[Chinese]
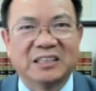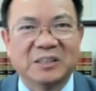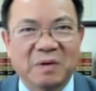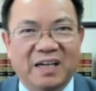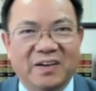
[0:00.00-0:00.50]

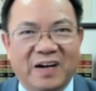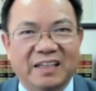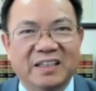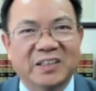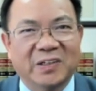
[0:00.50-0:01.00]
希望的
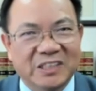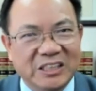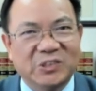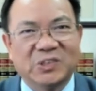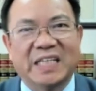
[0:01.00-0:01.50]
话能够
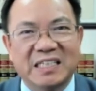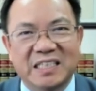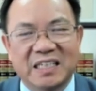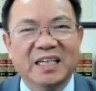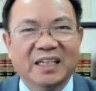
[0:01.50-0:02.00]
继续年
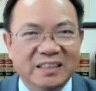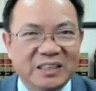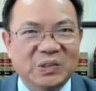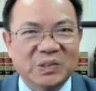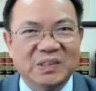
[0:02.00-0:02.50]
轻，
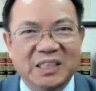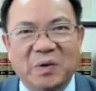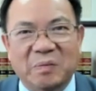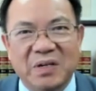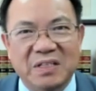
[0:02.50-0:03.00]
继续替
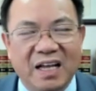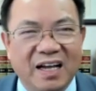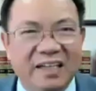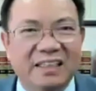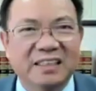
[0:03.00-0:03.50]
我们
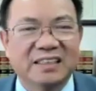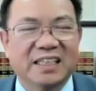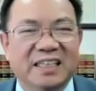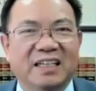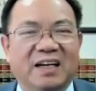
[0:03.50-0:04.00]
呃这
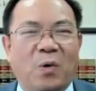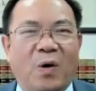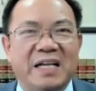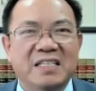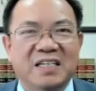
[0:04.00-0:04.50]
个
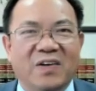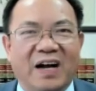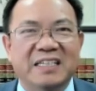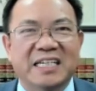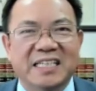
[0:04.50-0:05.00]
华人争
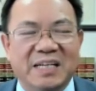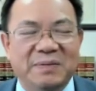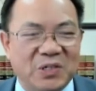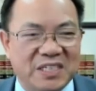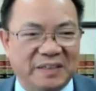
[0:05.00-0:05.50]
光。谢谢李
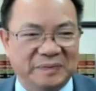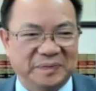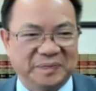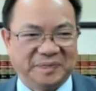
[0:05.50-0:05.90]
博士，